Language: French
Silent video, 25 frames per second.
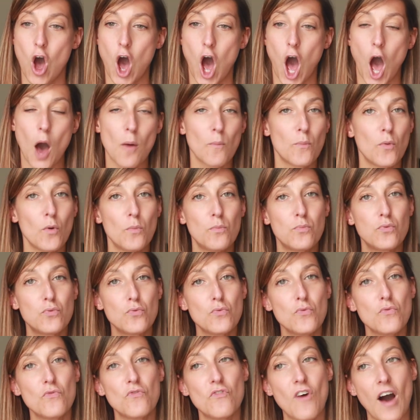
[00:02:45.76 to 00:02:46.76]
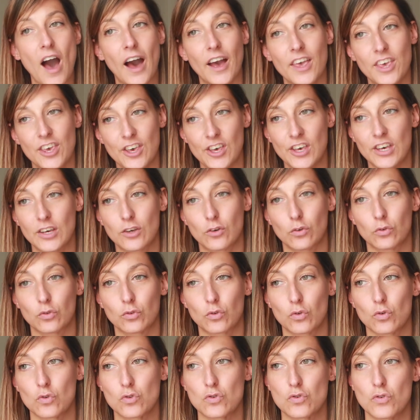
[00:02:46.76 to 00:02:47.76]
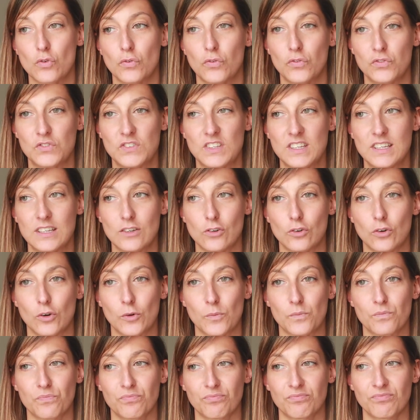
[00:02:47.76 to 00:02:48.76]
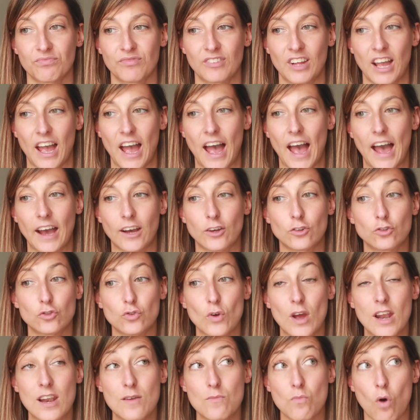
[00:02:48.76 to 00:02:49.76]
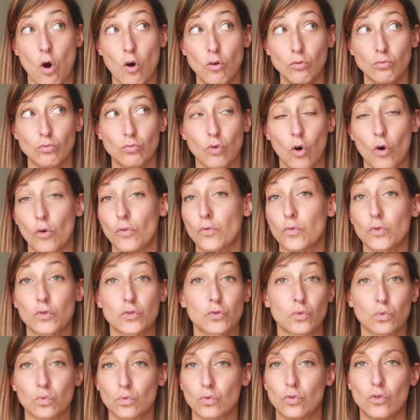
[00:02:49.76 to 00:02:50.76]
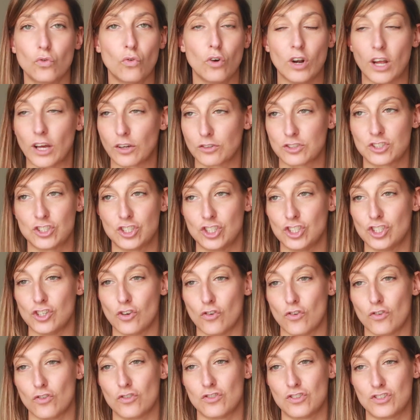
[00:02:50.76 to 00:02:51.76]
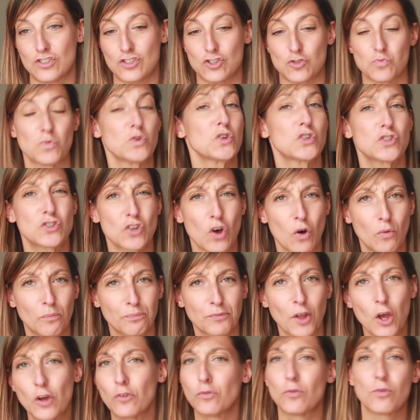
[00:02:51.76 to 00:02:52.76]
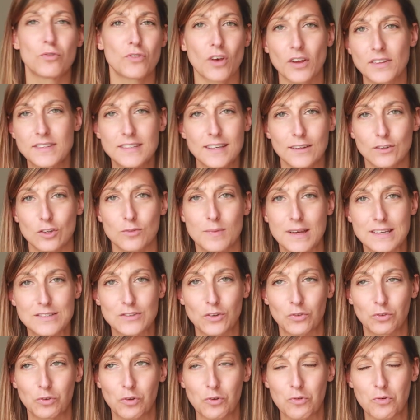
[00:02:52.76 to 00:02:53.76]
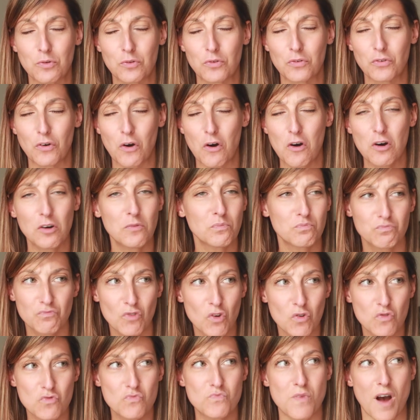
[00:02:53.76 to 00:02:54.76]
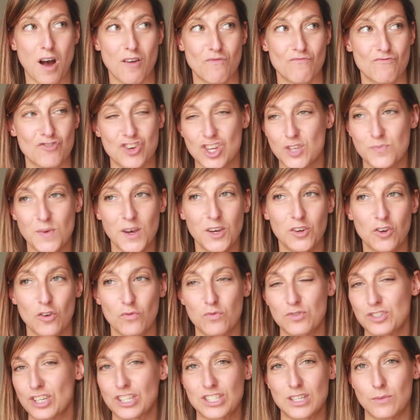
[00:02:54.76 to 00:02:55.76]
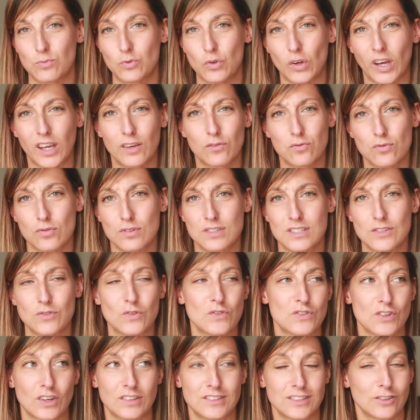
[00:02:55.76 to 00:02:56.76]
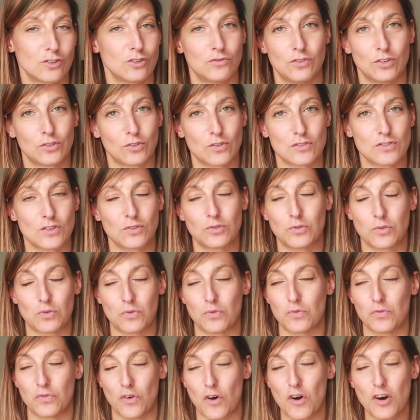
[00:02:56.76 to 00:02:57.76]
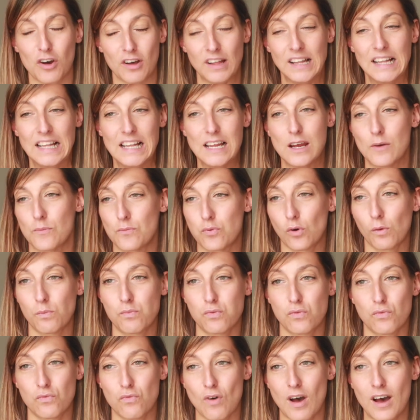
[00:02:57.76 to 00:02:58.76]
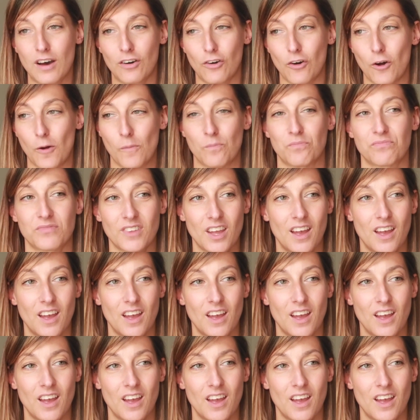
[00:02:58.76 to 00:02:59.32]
un peu plus variée que ce que je le faisais actuellement en fonction de voilà si, si je me sens de sortir de ma zone de confort ou pas. J'espère que vous accepterez vous aussi de sortir de votre zone de confort pour pouvoir